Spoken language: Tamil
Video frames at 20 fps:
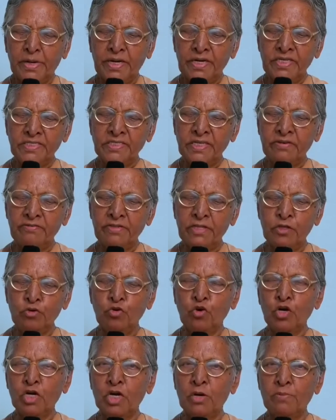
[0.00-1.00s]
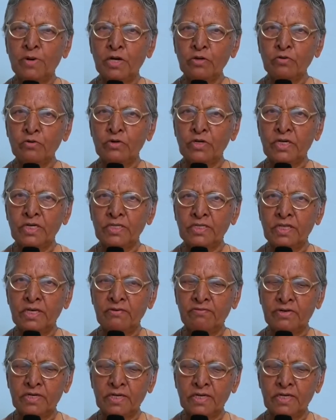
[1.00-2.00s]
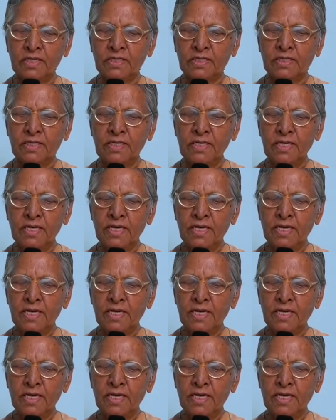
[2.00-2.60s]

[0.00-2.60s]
பணி செய்வது நோக்கமாக கொண்டிருந்த இவர்களுக்கு